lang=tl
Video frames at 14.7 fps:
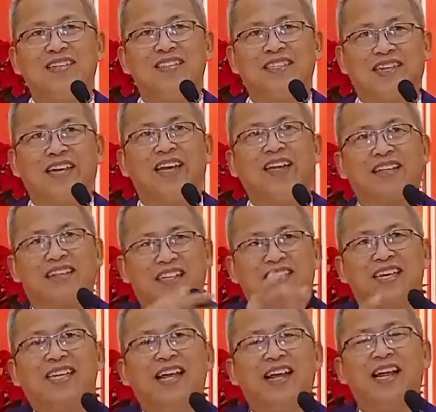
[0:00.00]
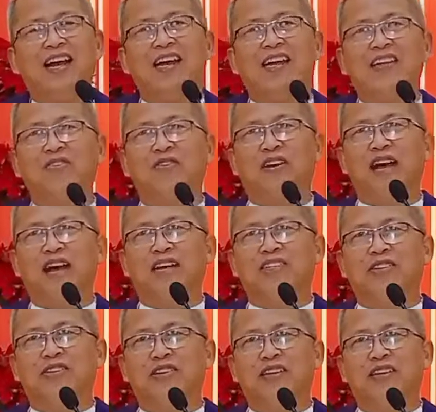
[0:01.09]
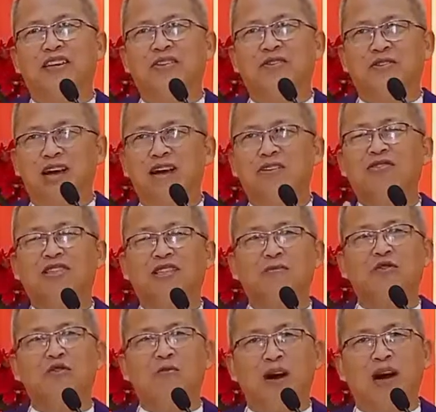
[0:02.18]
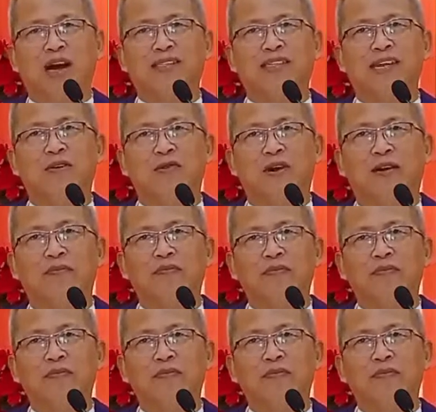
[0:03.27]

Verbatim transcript: Sige, testingi lang ang inyong reaction. Unahon ta mong mga asawa.